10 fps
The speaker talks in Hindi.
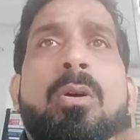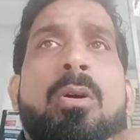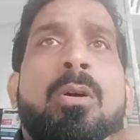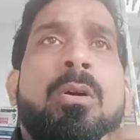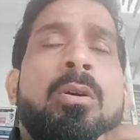
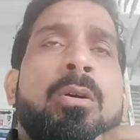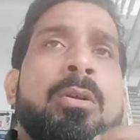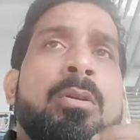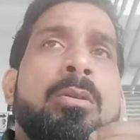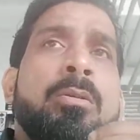और
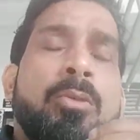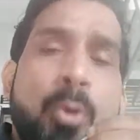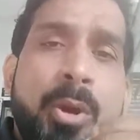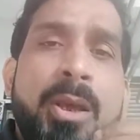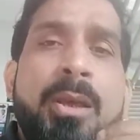
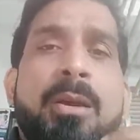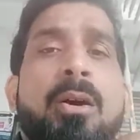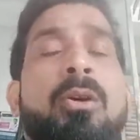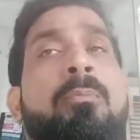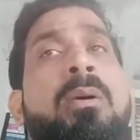लोगे
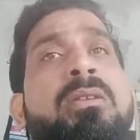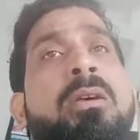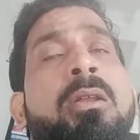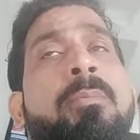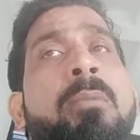और पैसा
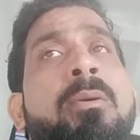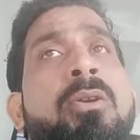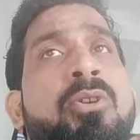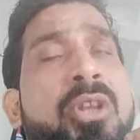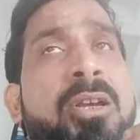
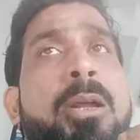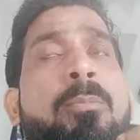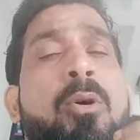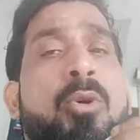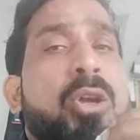रिपेमेंट नहीं कर
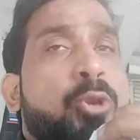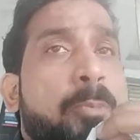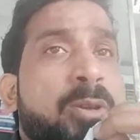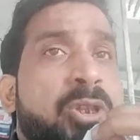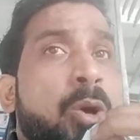पाओगे तो
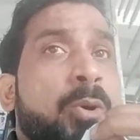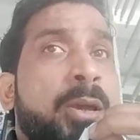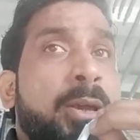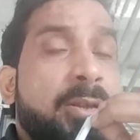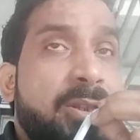
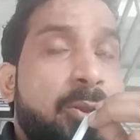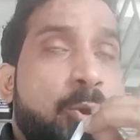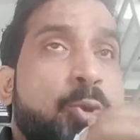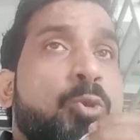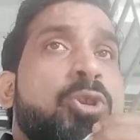पछताओगे
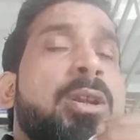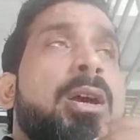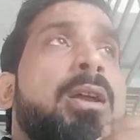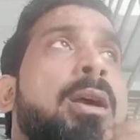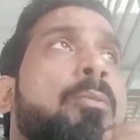दूसरा
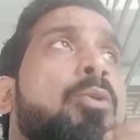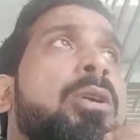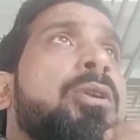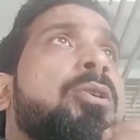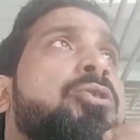अगर आपको
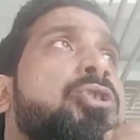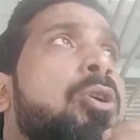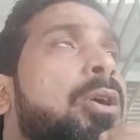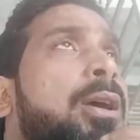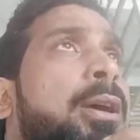लेने का
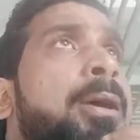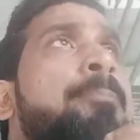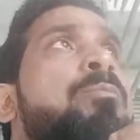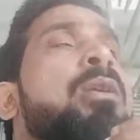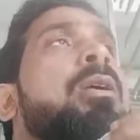शौक़
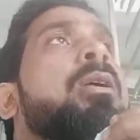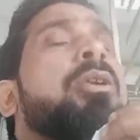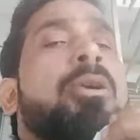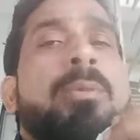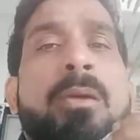है
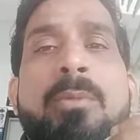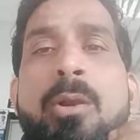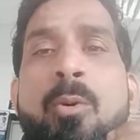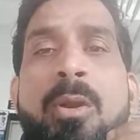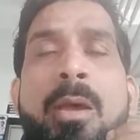कि भाई मैं
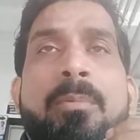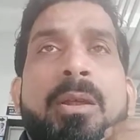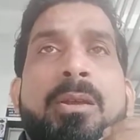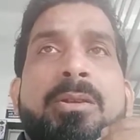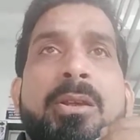लोन ऐप
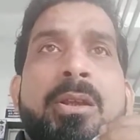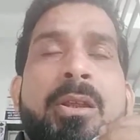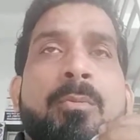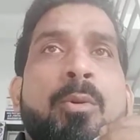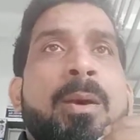ले से
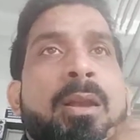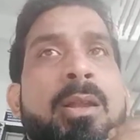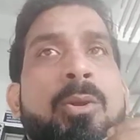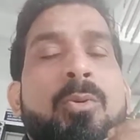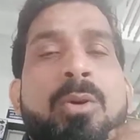करके मोबाइल
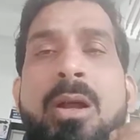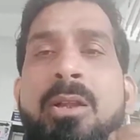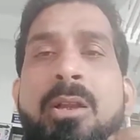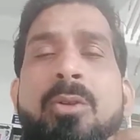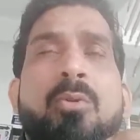ले लूँ
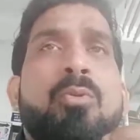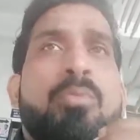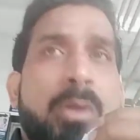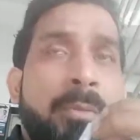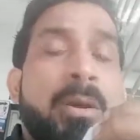गाड़ी ले लूँ
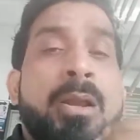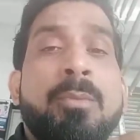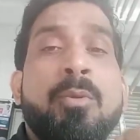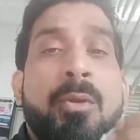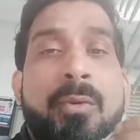मतलब गाड़ी
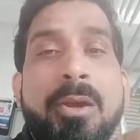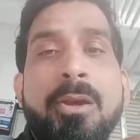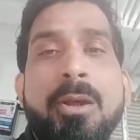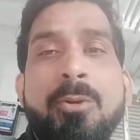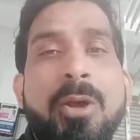मॉडिफाई
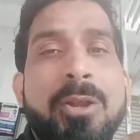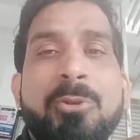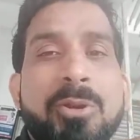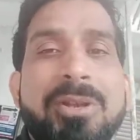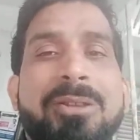करा लूँ गाड़ी
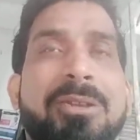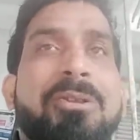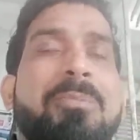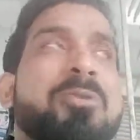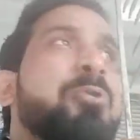तो नहीं आती
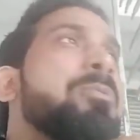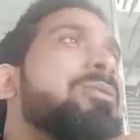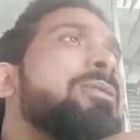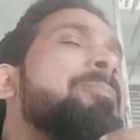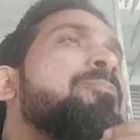इतने पैसों में से